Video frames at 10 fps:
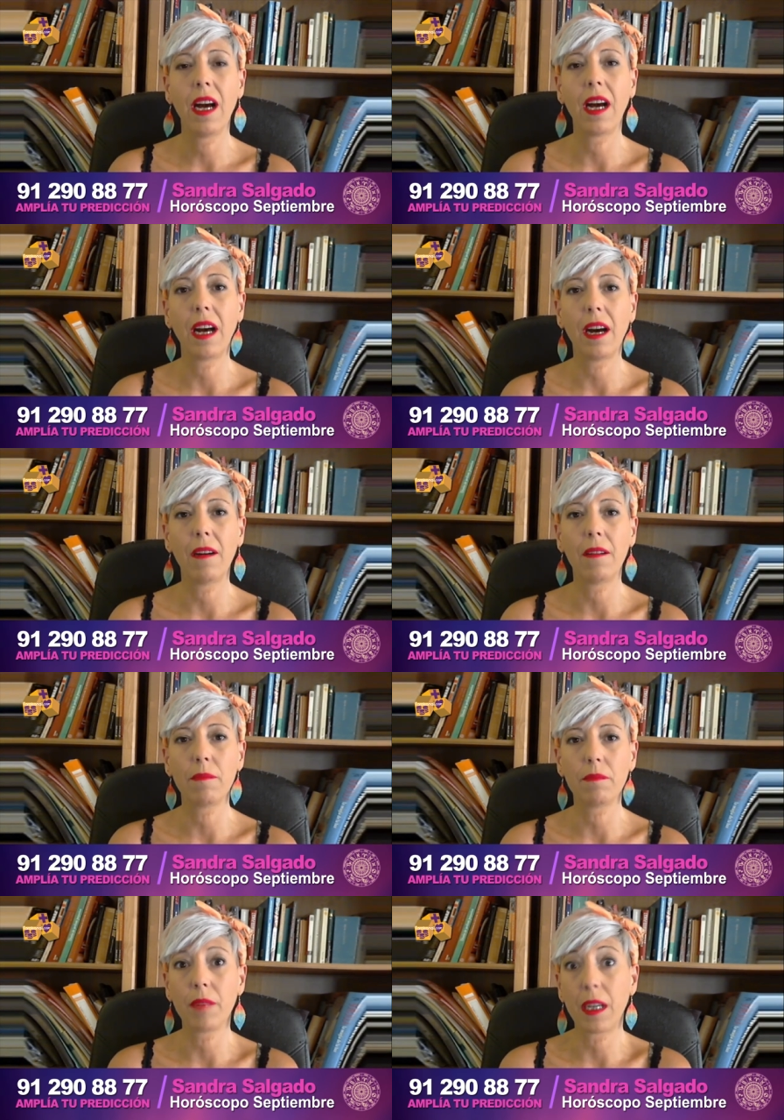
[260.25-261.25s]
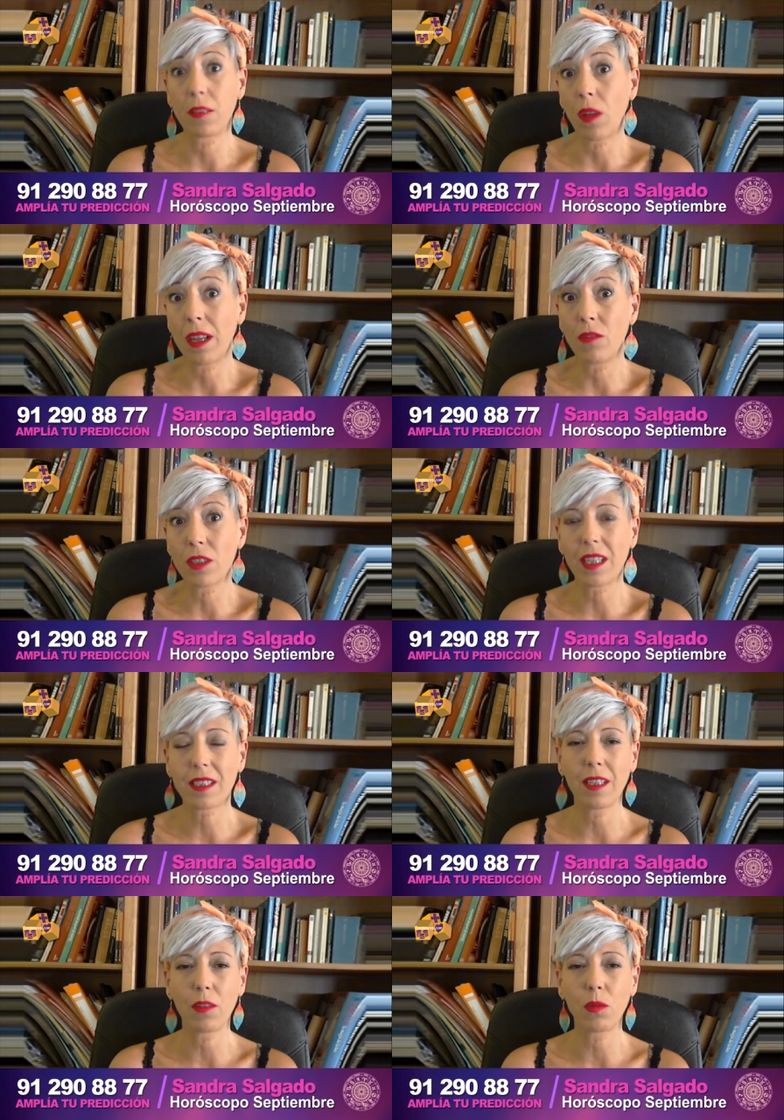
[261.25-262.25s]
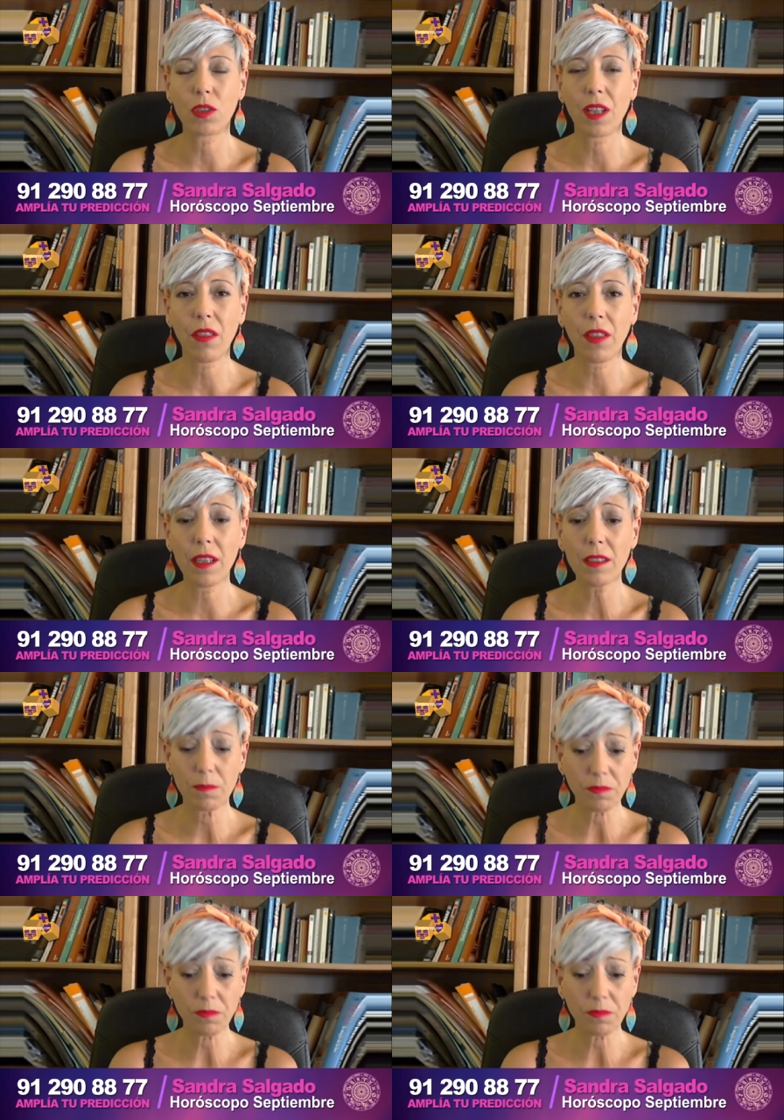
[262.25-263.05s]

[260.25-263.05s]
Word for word: a todas nuestras circunstancias,